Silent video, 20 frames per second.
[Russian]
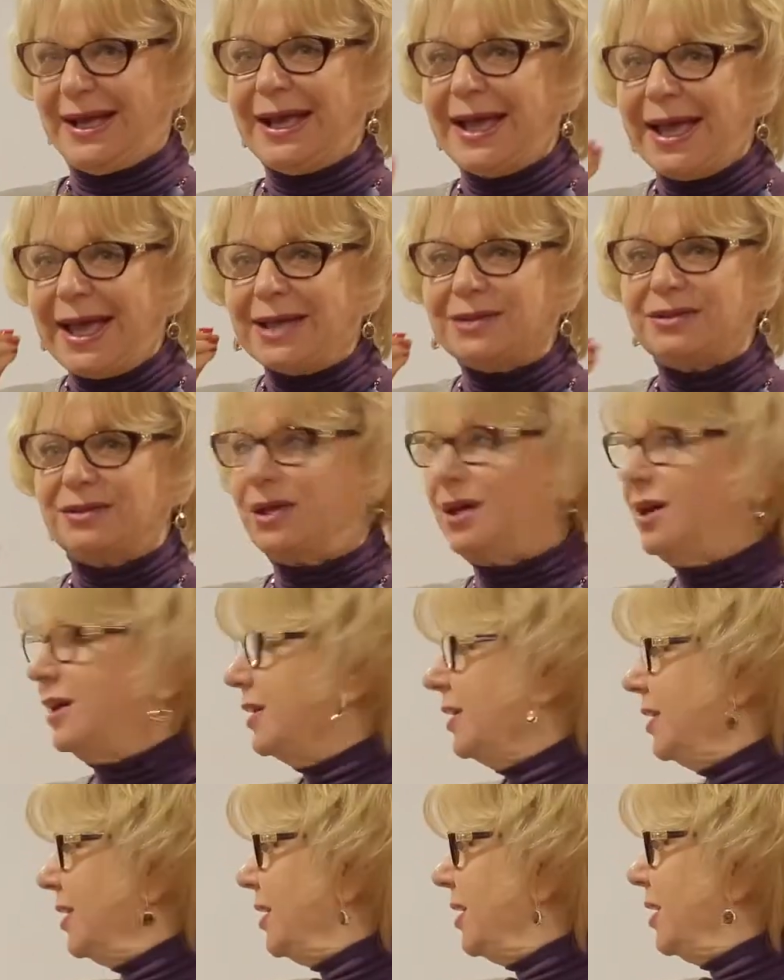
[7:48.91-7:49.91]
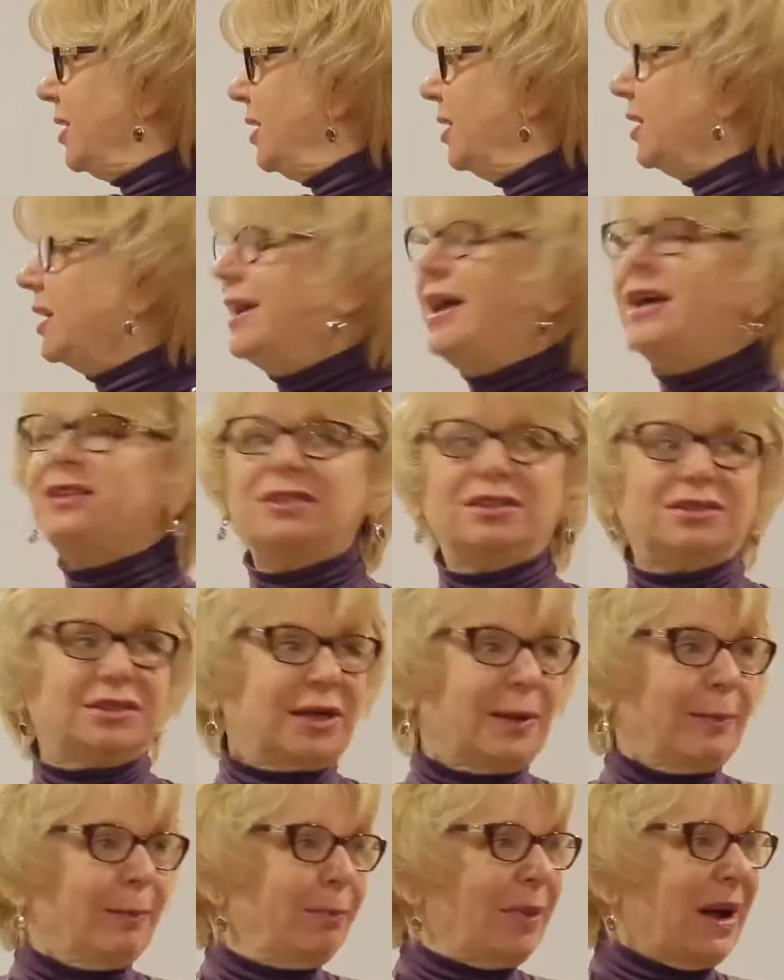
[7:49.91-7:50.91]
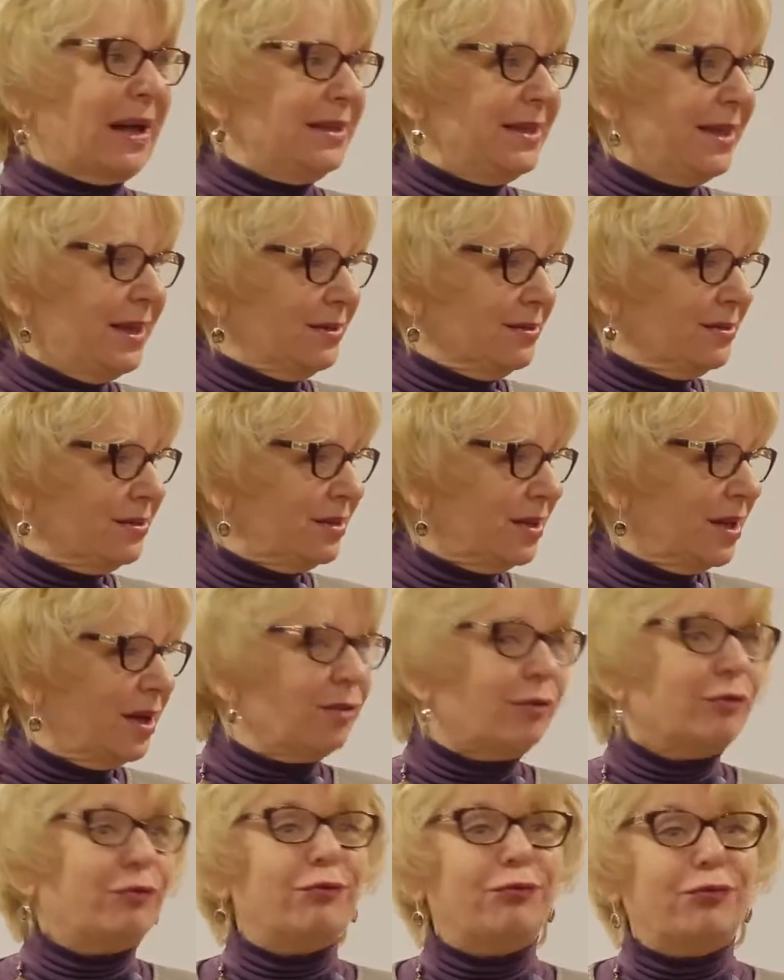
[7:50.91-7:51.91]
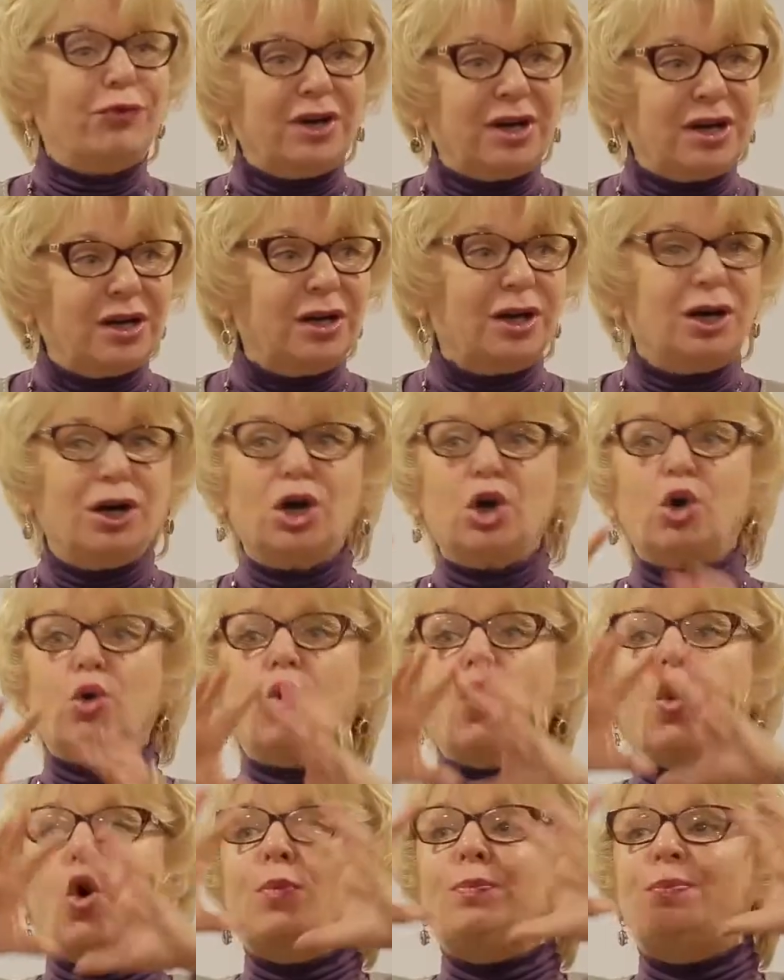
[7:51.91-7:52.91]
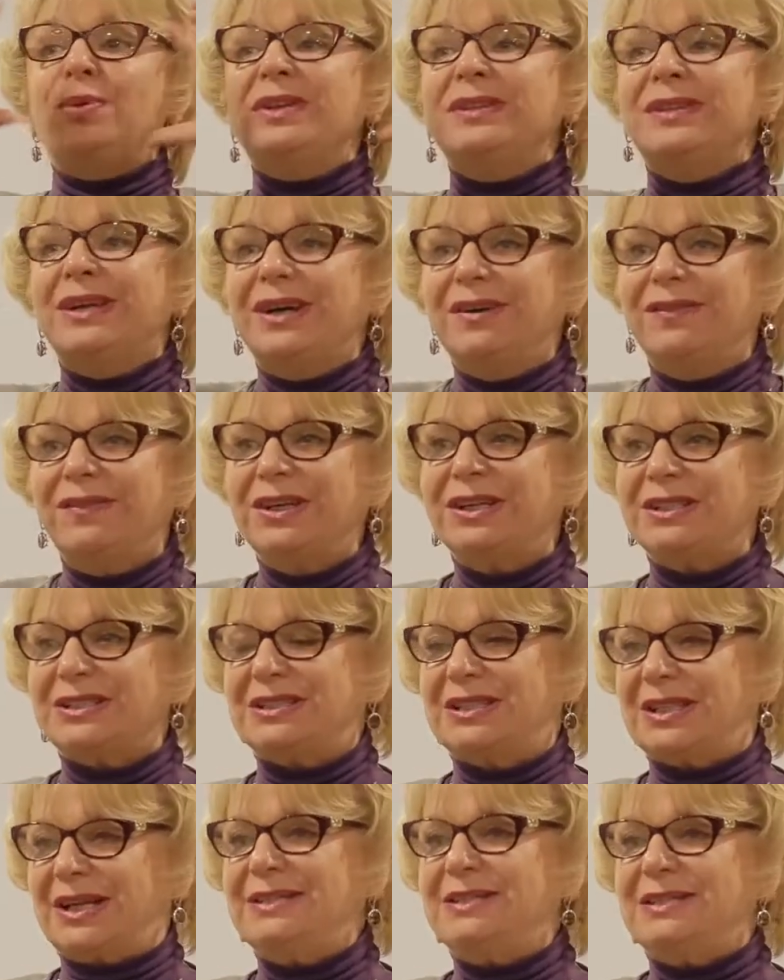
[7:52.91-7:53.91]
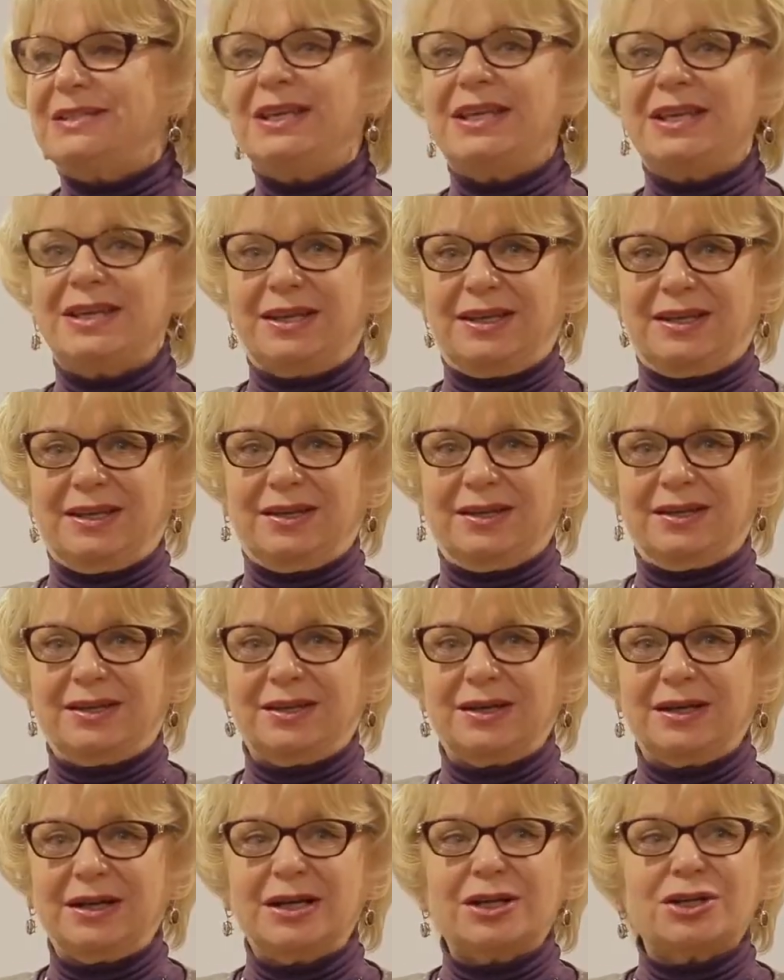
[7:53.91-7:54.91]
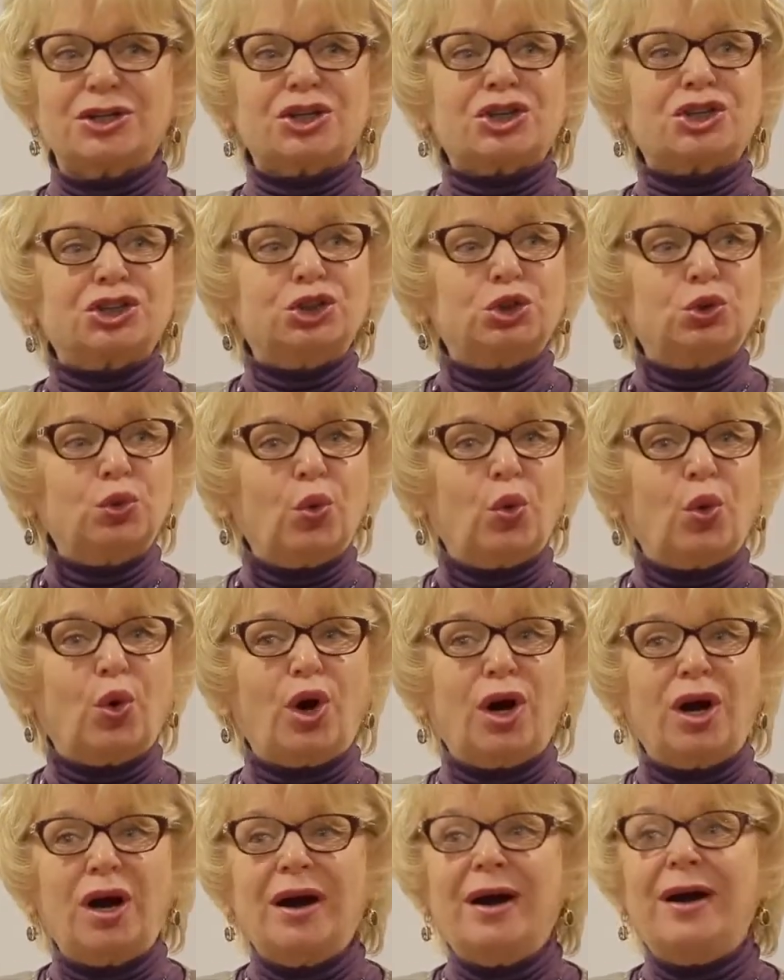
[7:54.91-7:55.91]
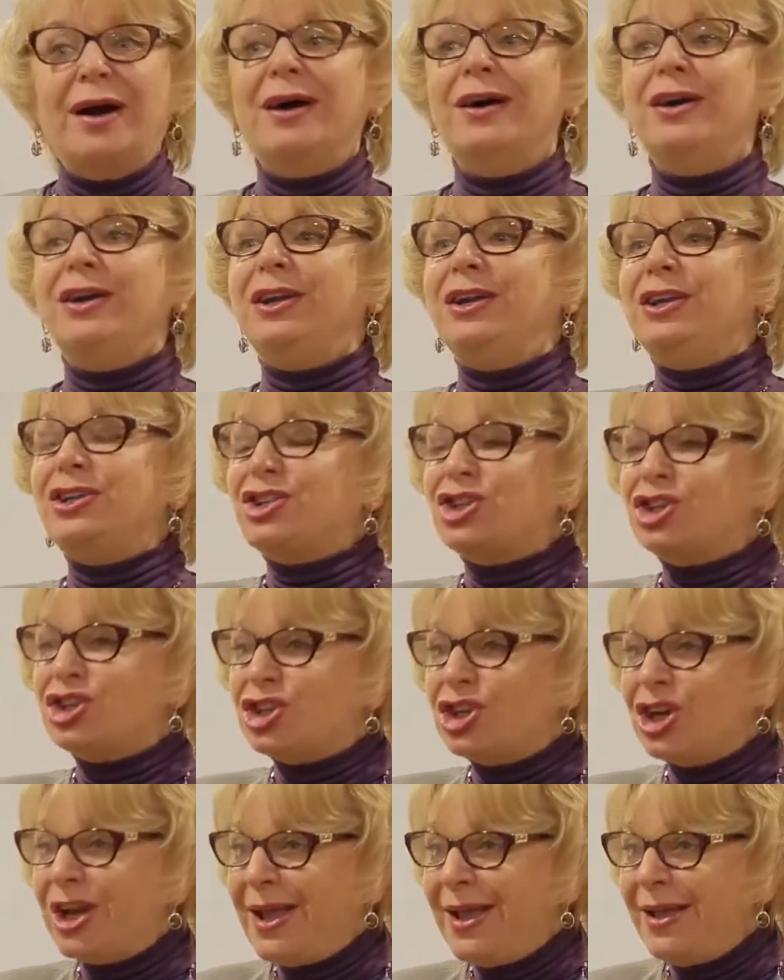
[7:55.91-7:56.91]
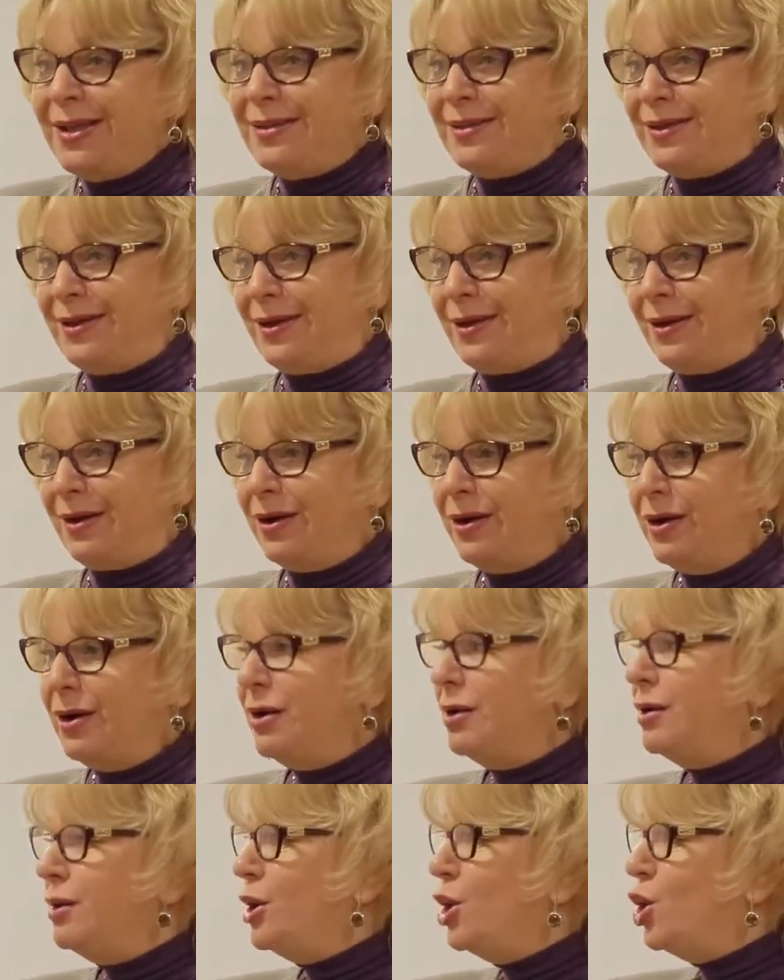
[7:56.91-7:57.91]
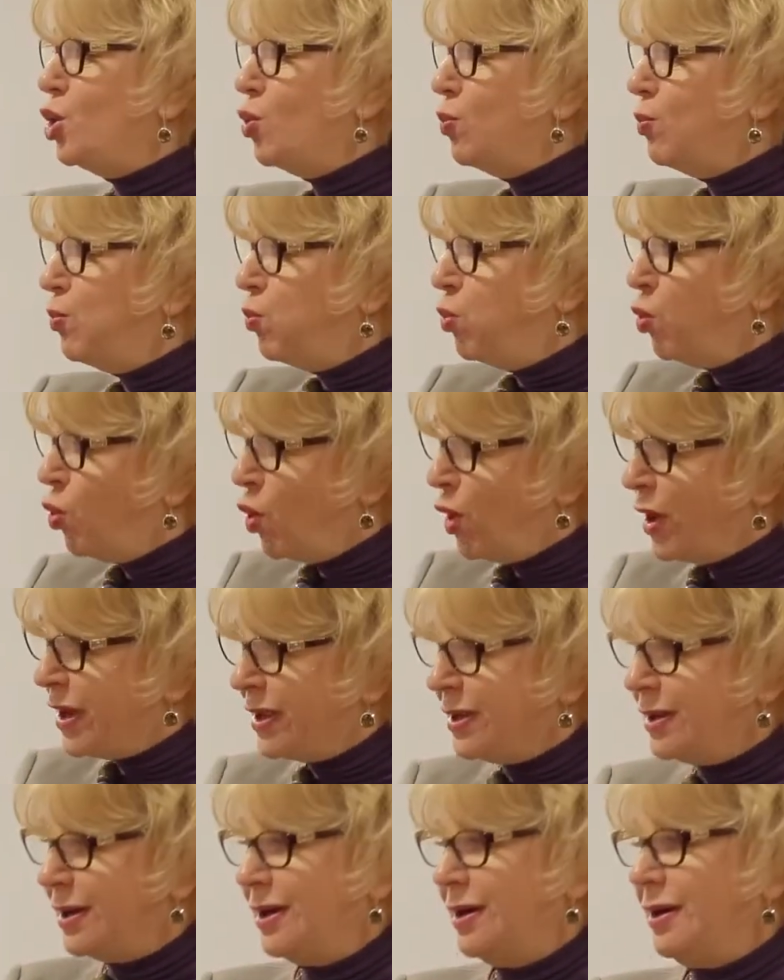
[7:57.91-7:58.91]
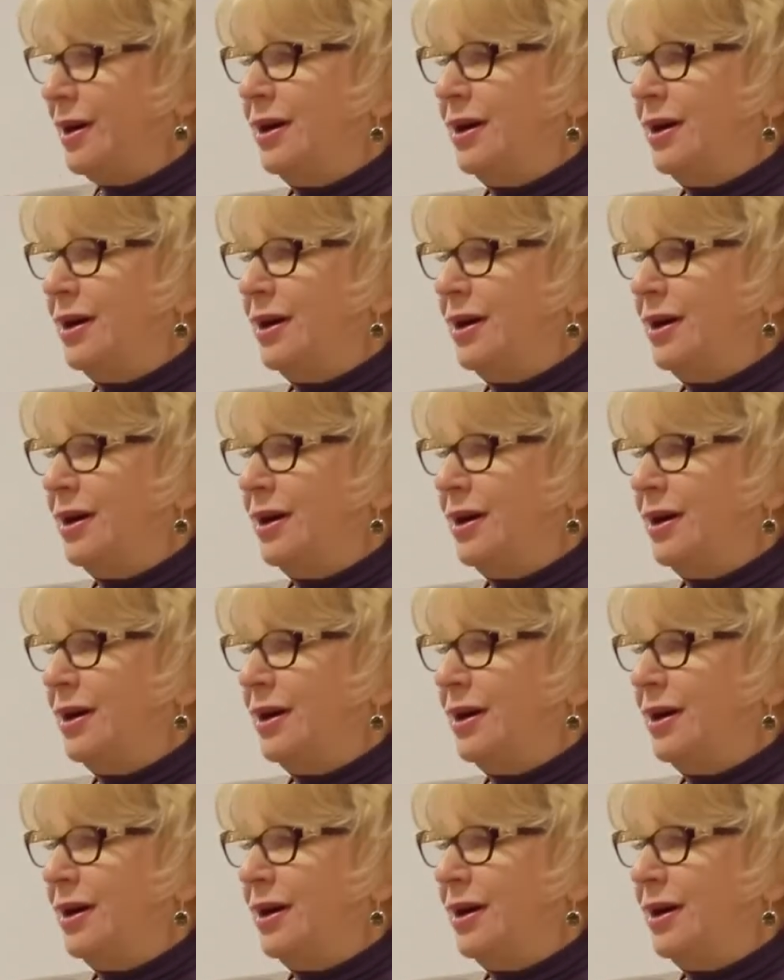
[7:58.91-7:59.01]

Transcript: это, э, этот компонент в копинговых стратегиях, что решение любой